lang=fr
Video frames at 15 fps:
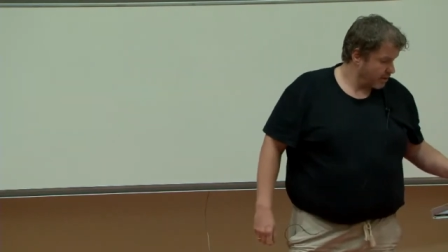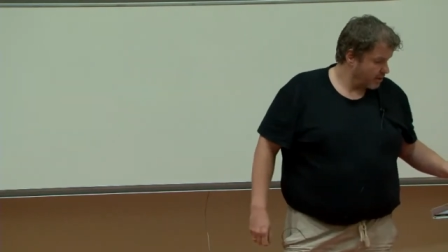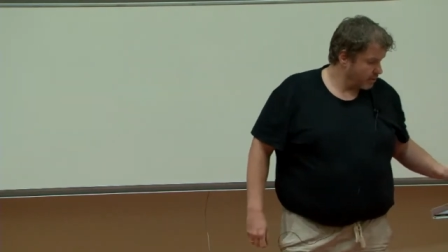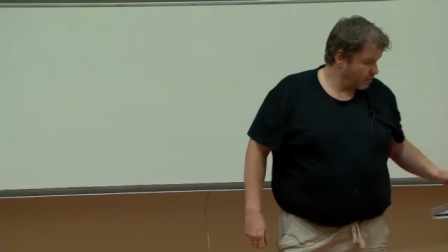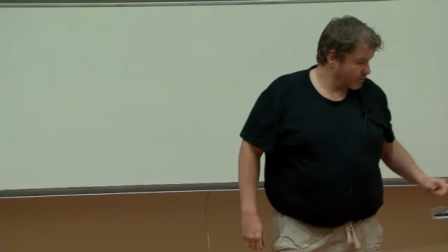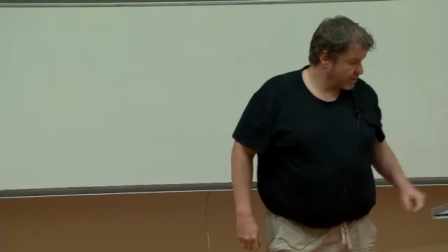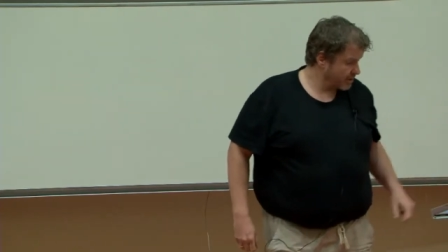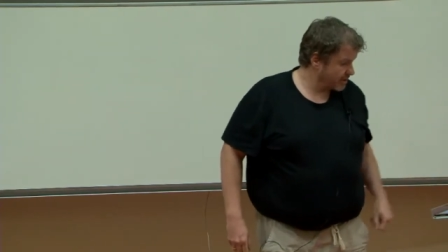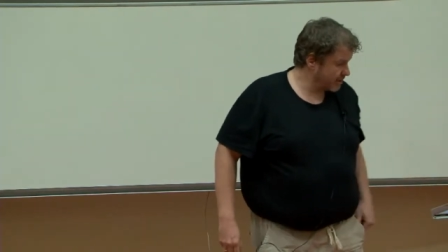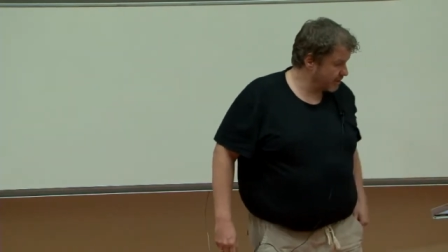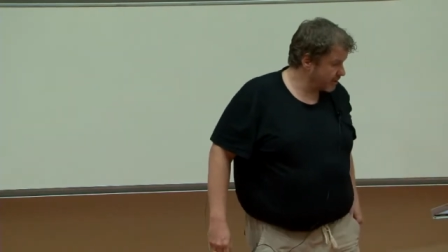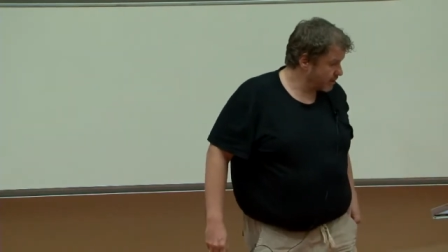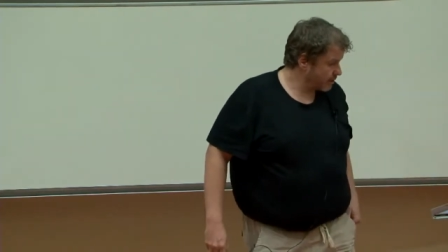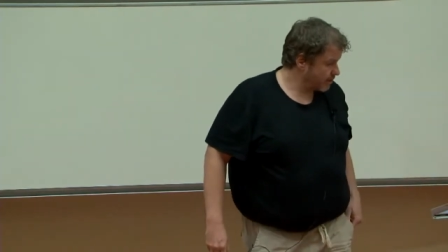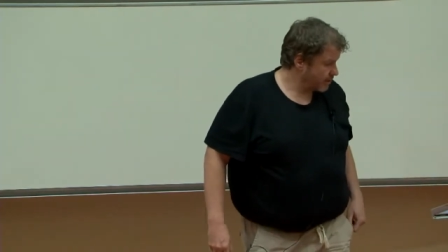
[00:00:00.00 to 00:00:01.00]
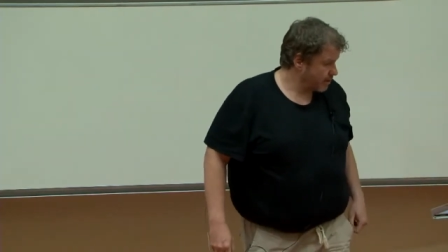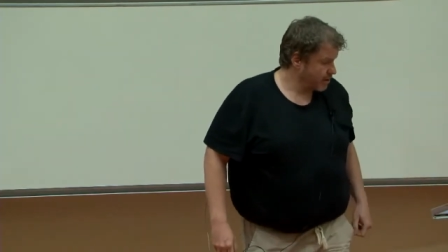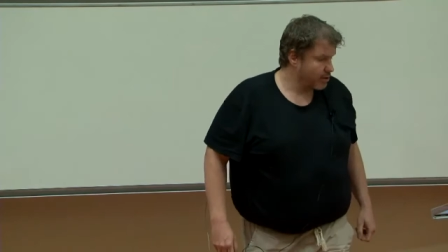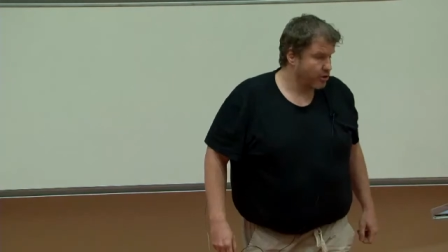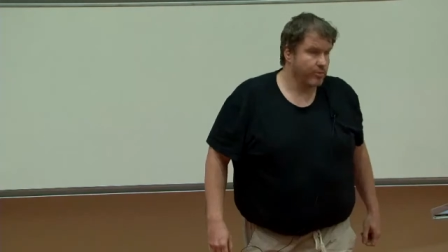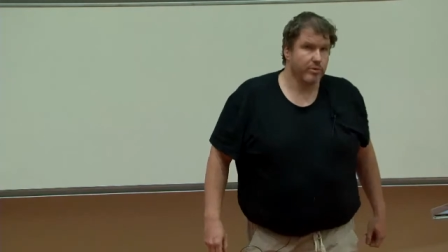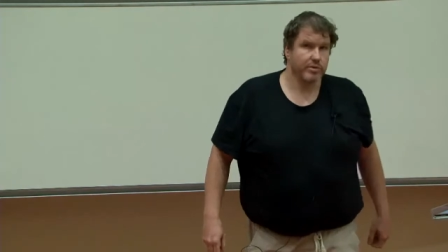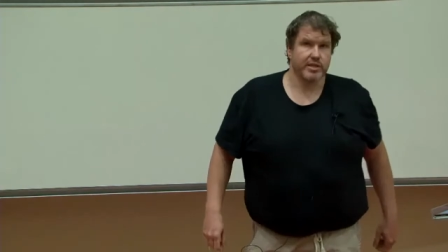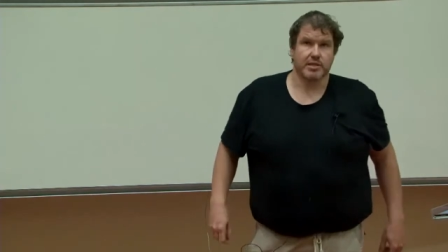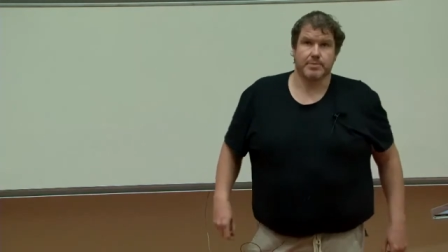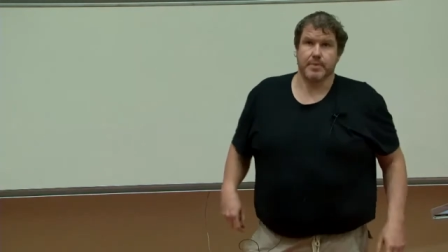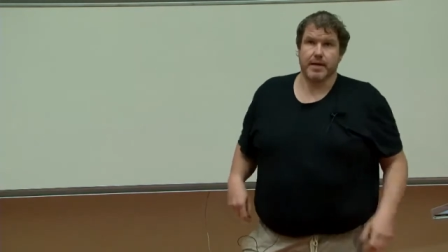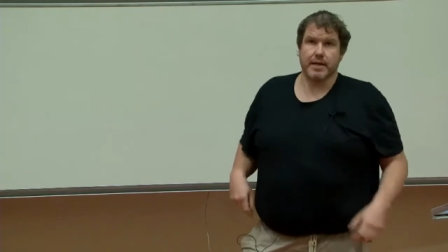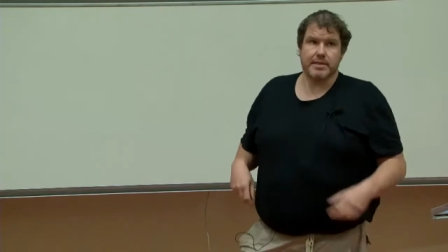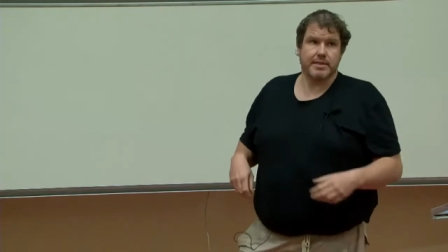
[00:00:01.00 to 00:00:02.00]
Donc ici, comment ça se
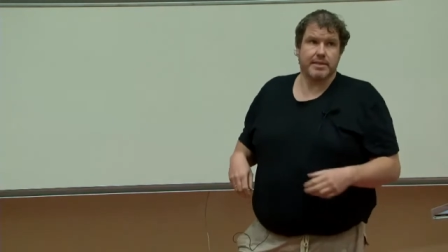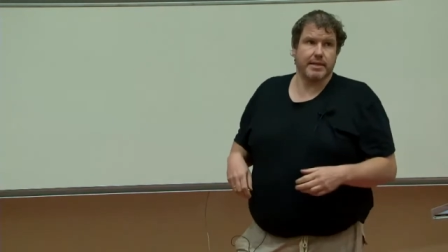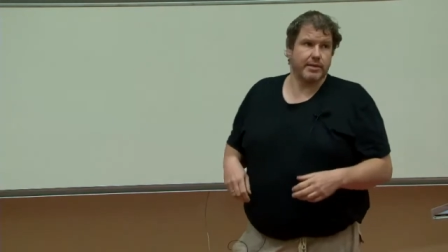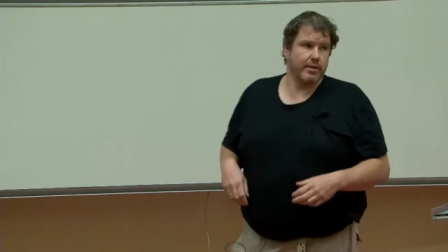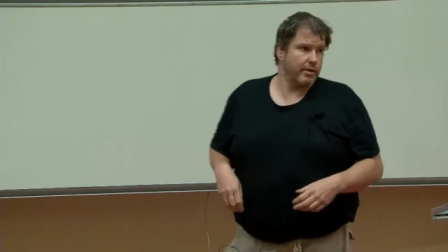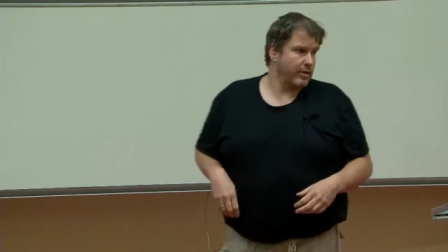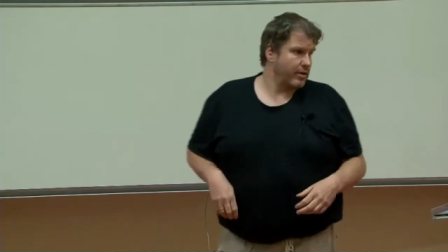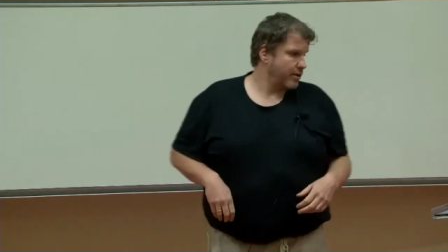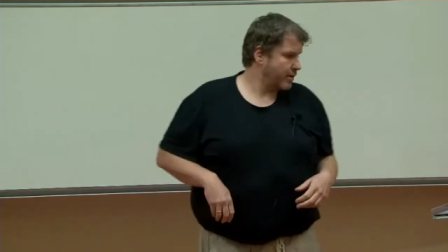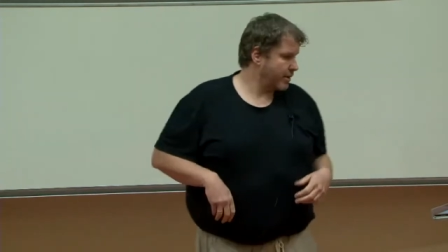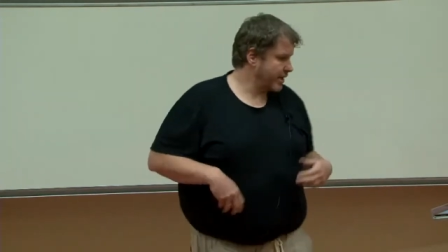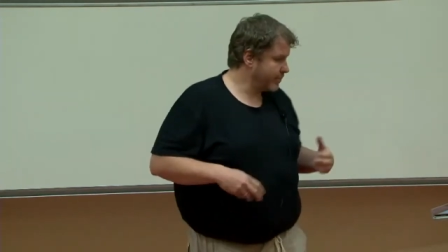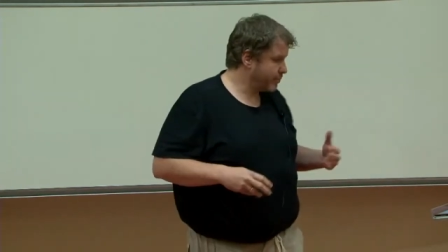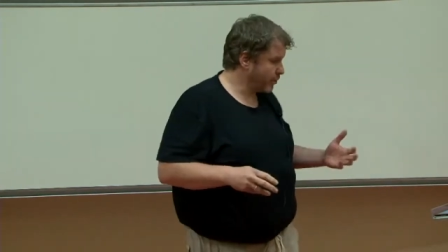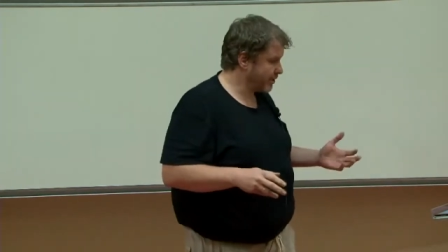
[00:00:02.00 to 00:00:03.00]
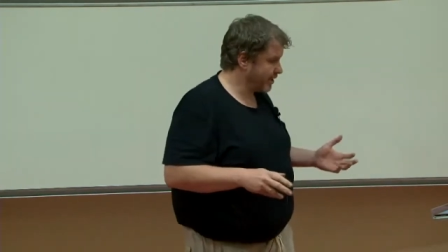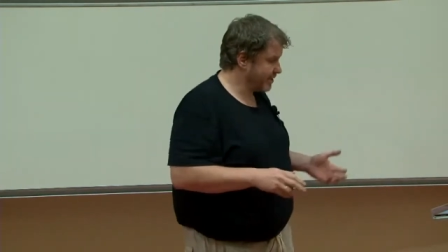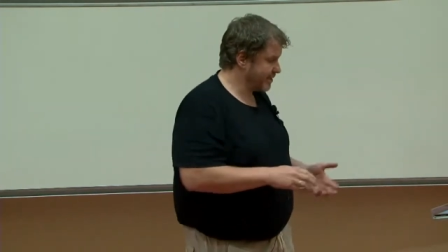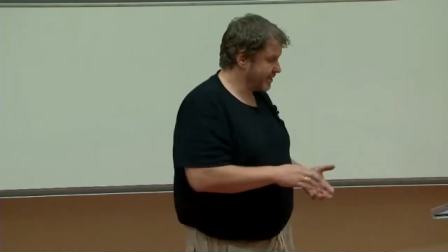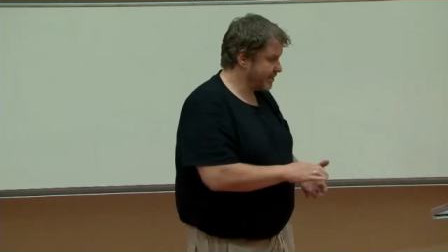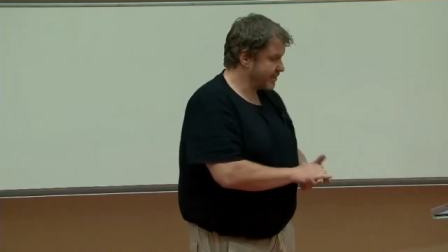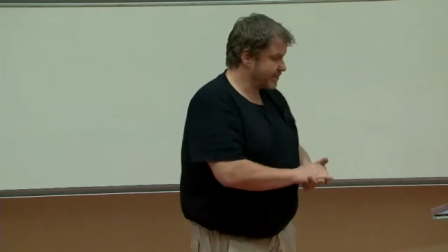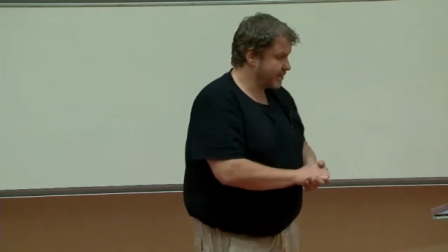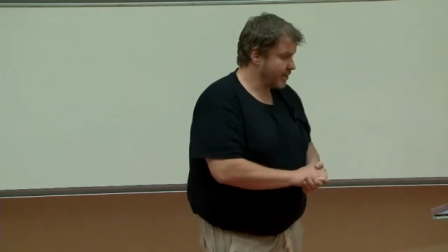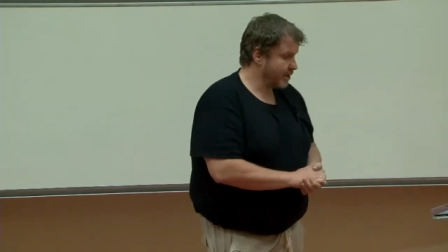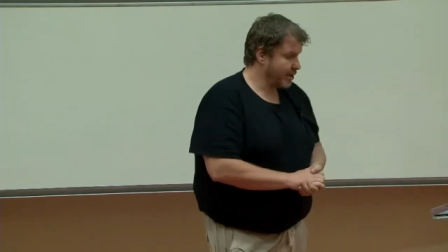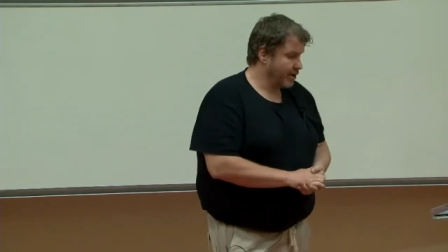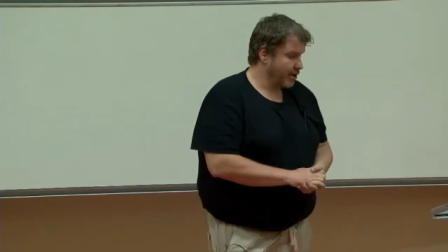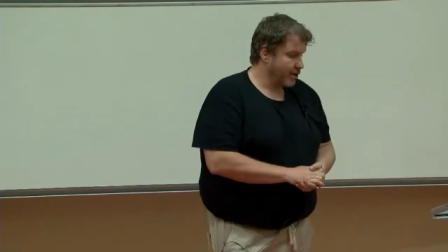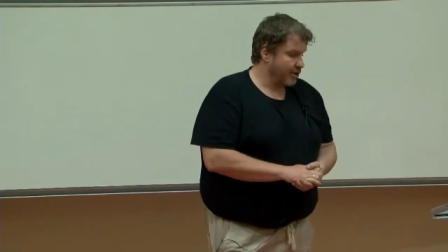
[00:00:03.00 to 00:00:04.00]
passe C'est que Hypothesis
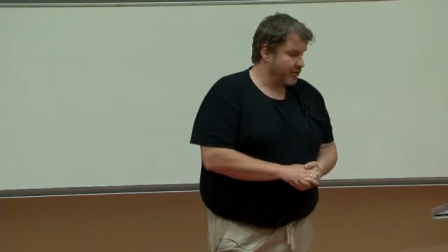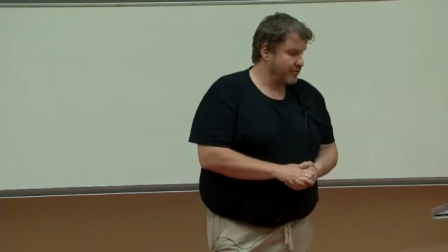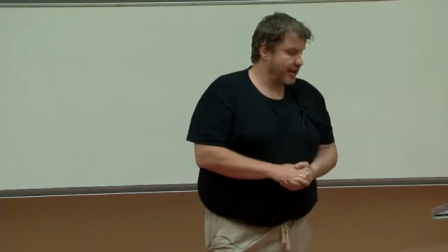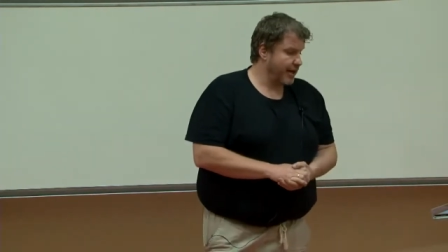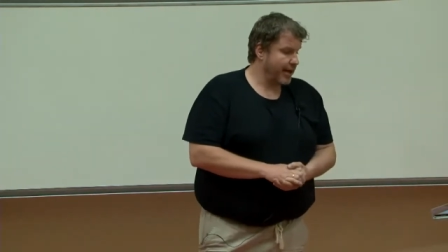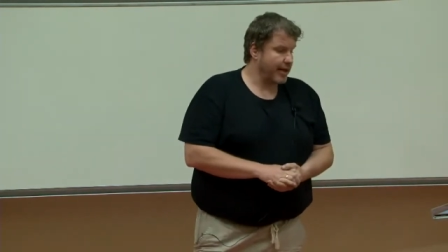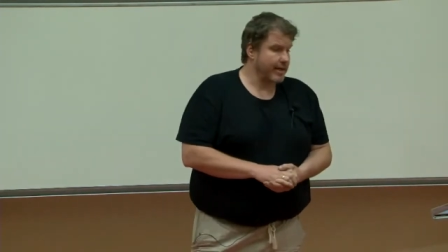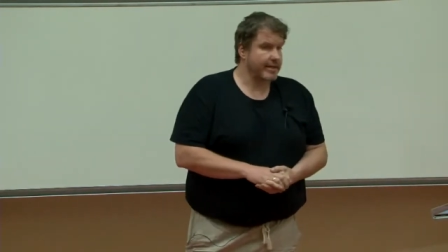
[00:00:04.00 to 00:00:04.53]
va